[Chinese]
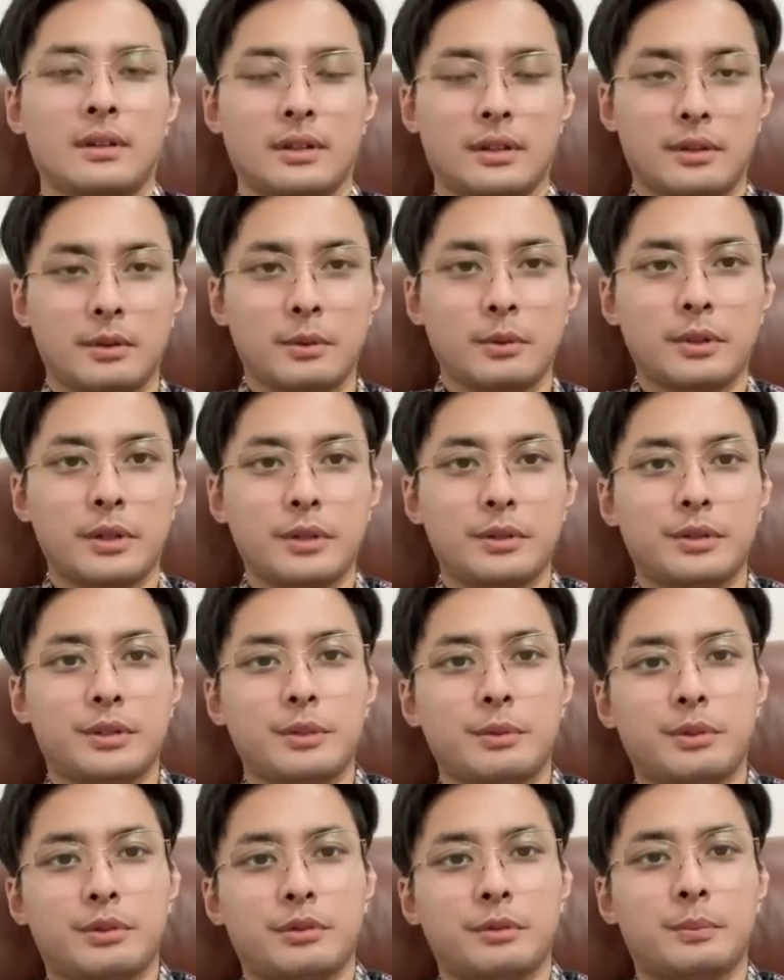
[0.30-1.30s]
各位网友，
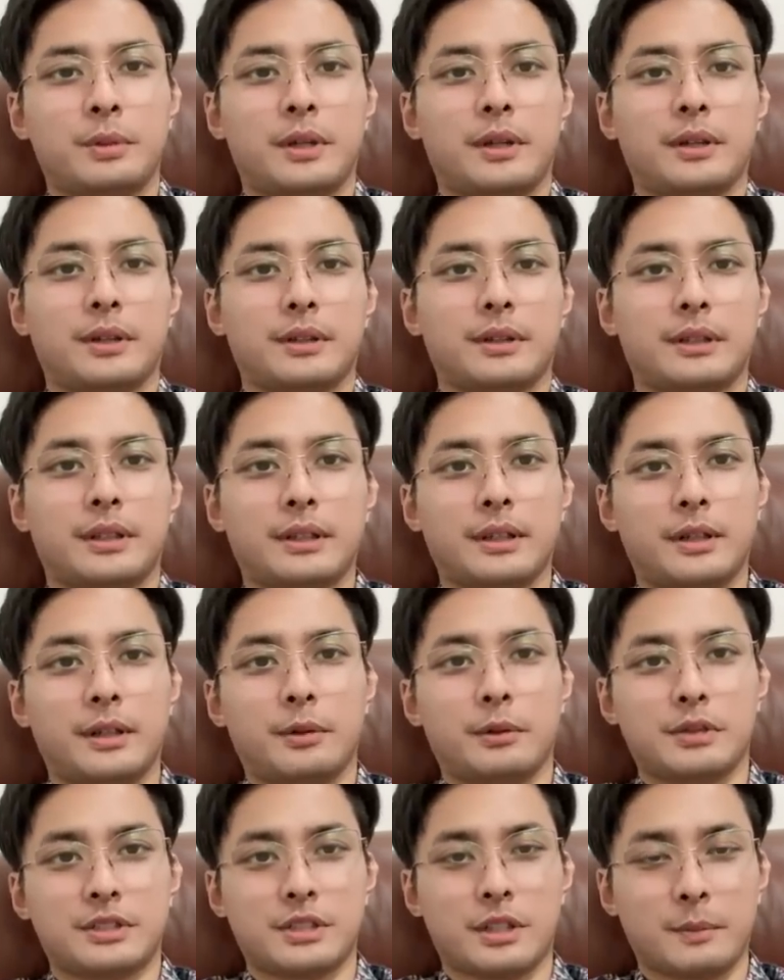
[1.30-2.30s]
各位同胞，大家好，
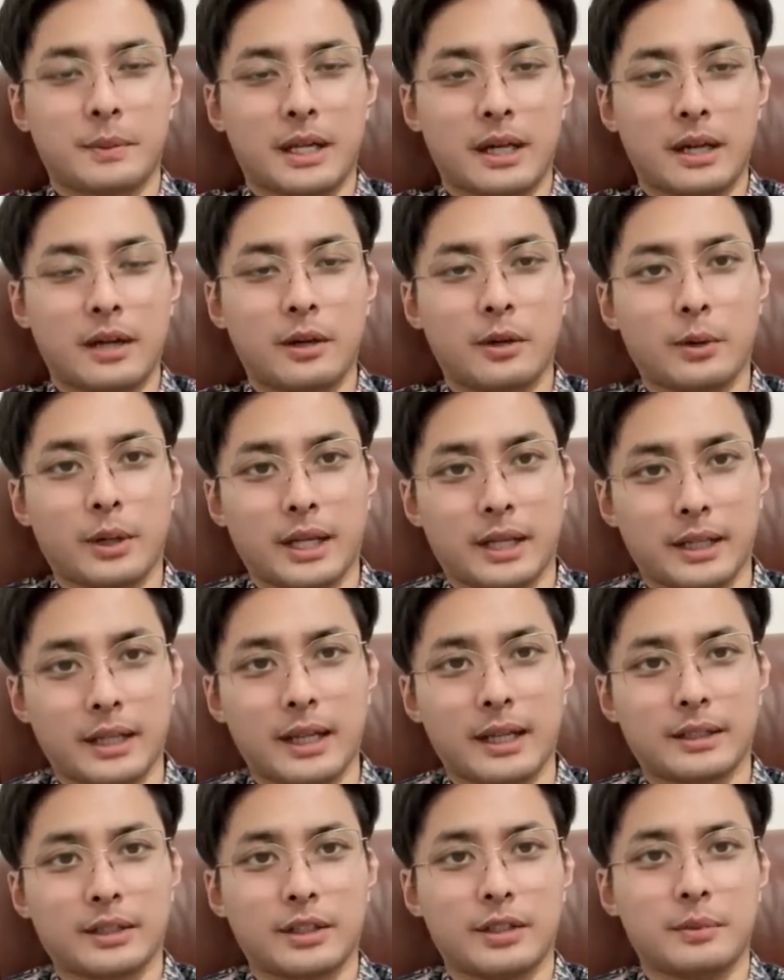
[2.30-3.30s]
我是老兵亮，欢迎
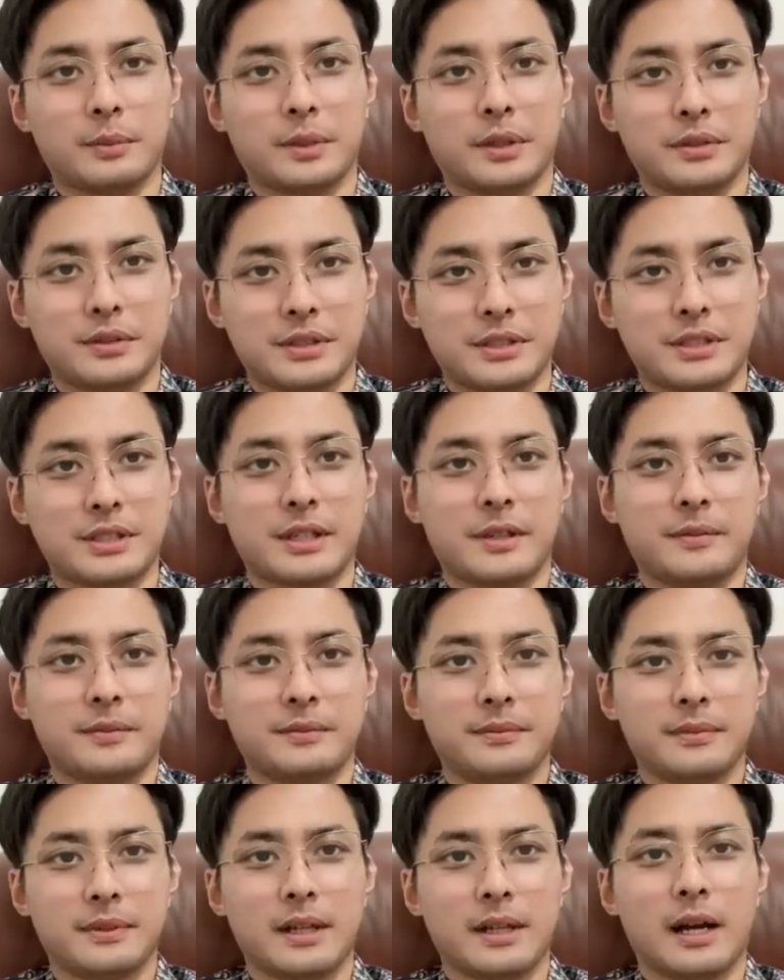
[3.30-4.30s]
来到迷路军线
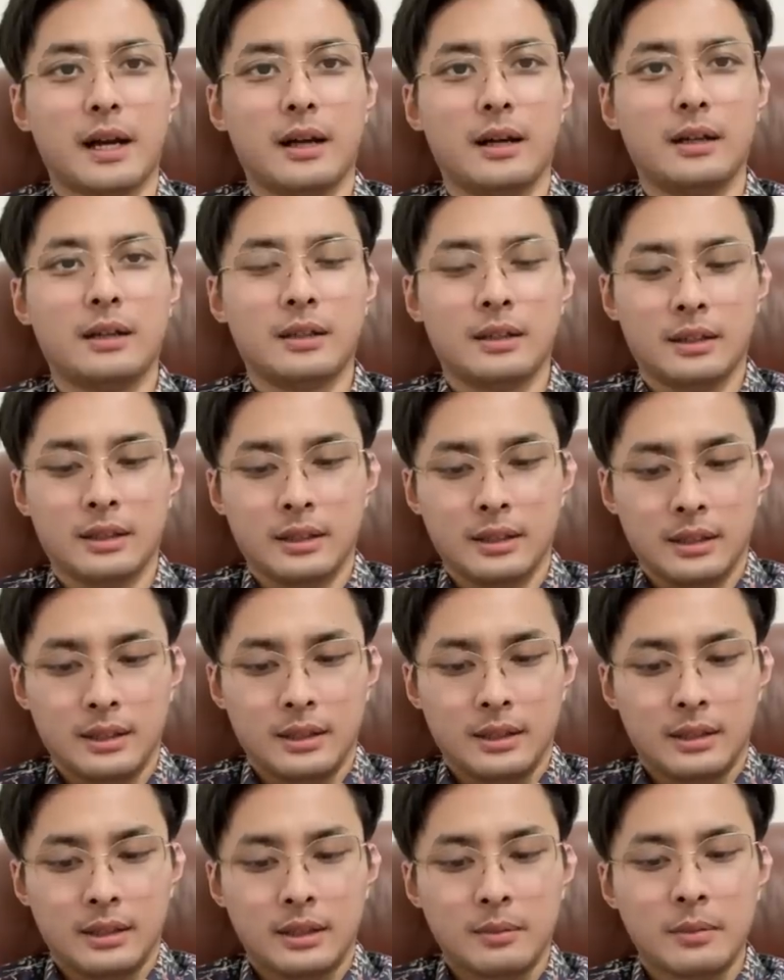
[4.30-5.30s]
啊。
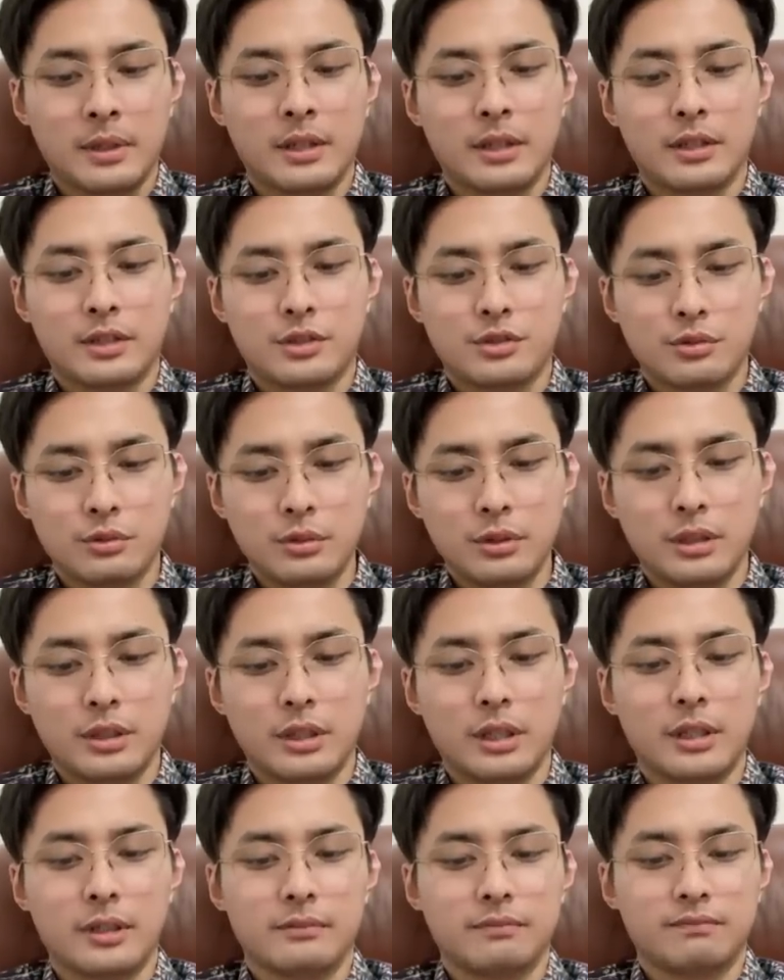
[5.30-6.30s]
那么，中
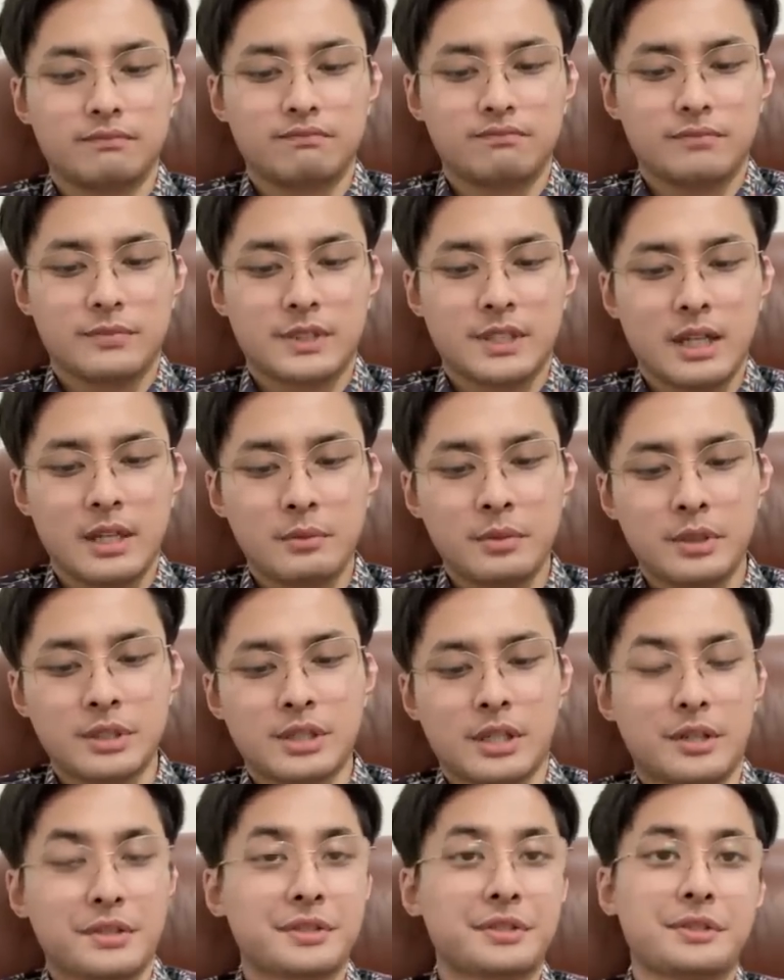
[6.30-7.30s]
俄参谋
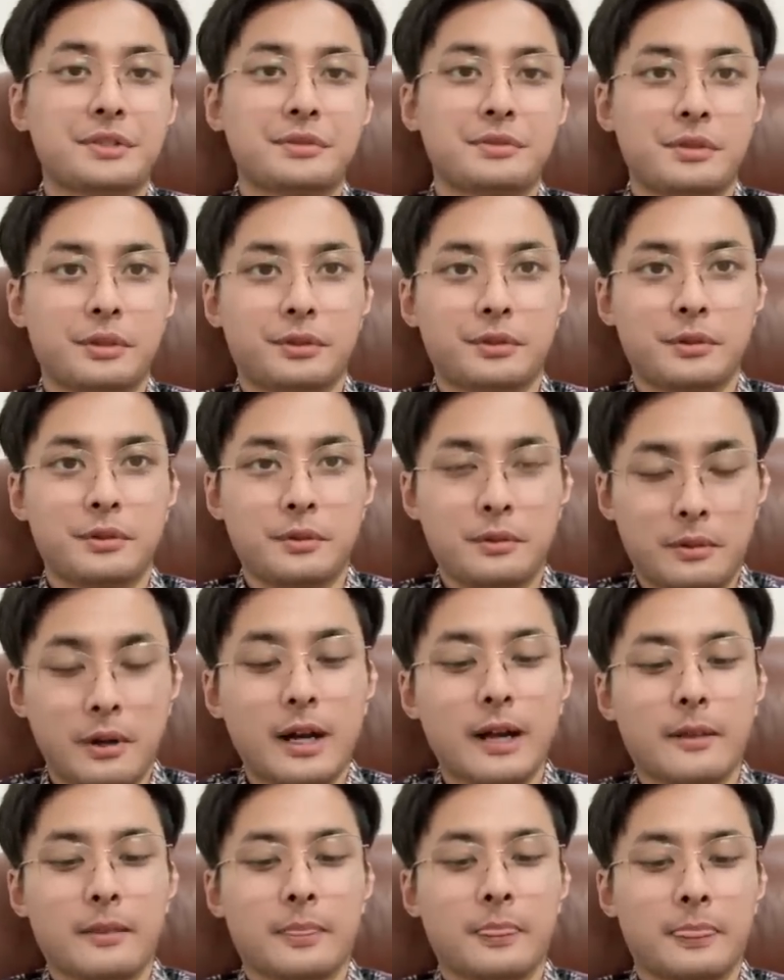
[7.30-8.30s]
长视讯通
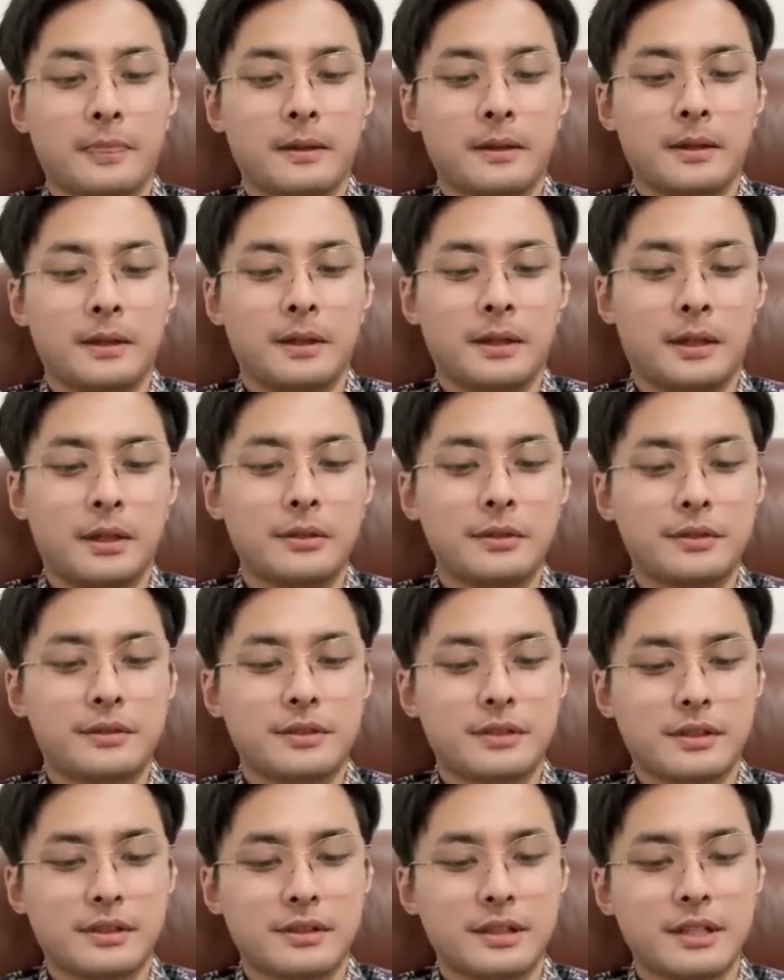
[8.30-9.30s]
话，俄罗斯
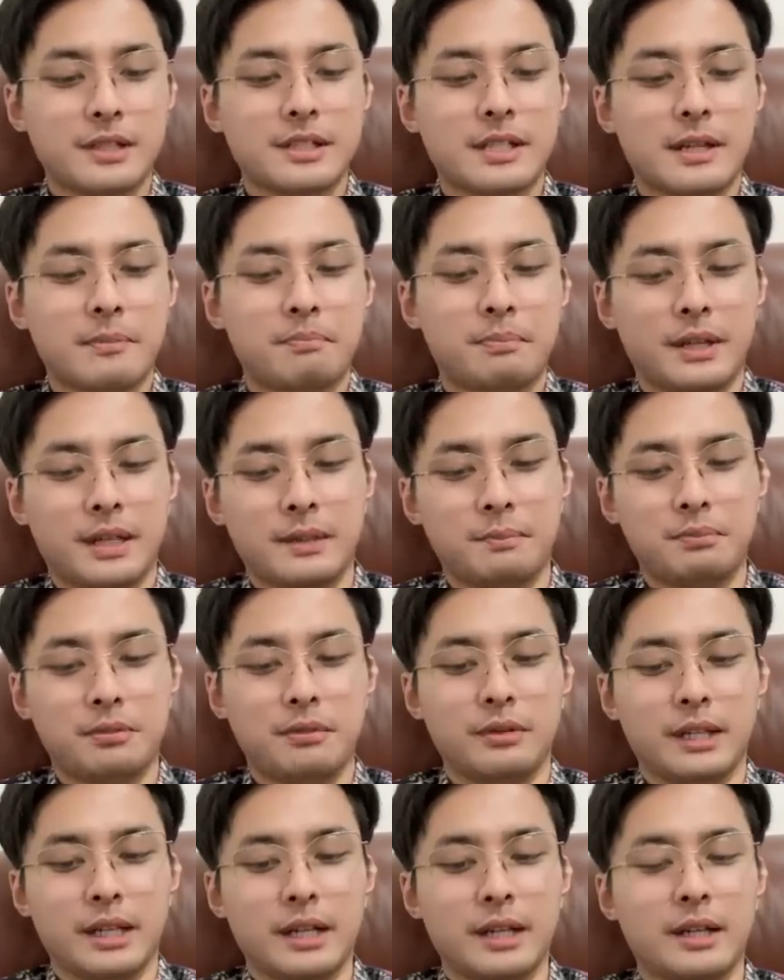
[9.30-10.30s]
将参加北
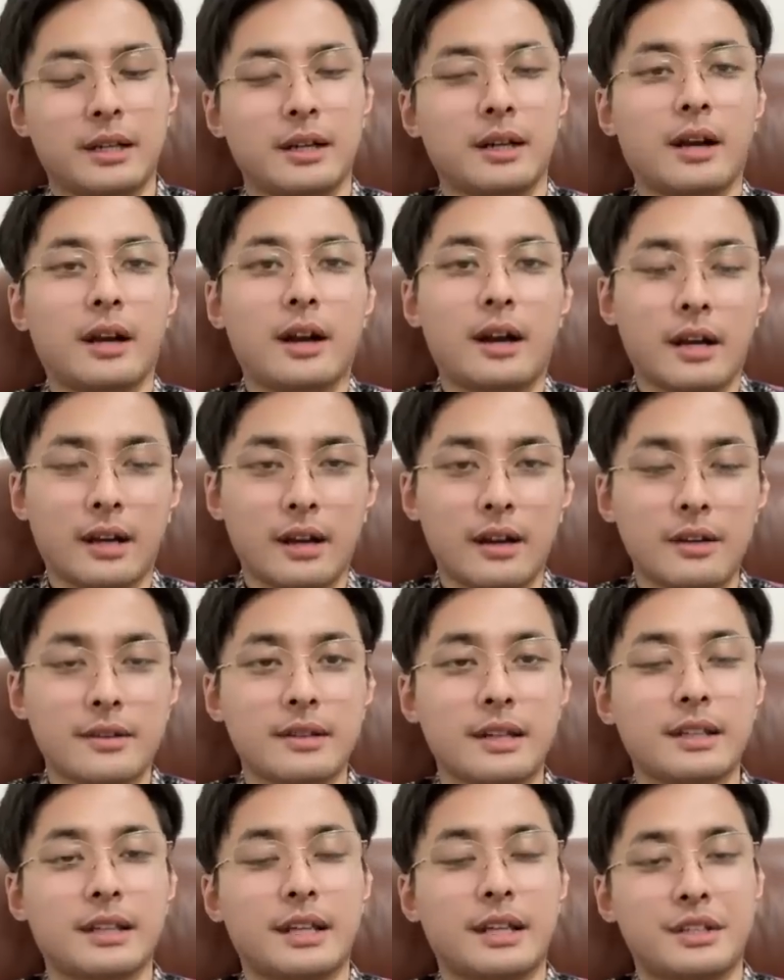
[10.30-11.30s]
部联合二零二
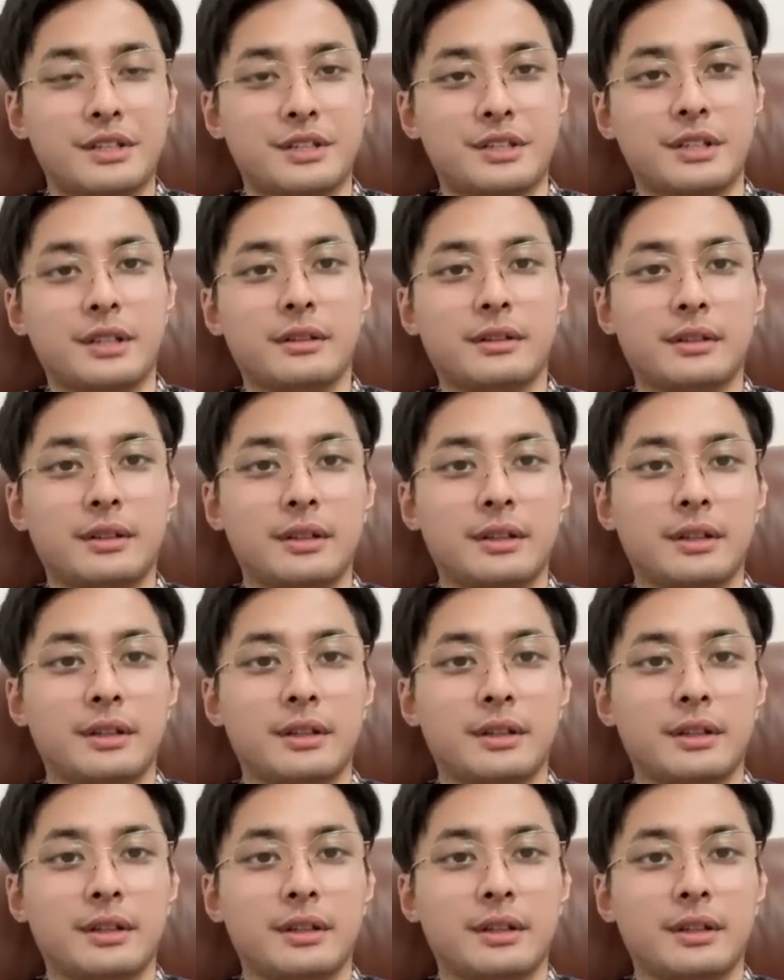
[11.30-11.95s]
三演习，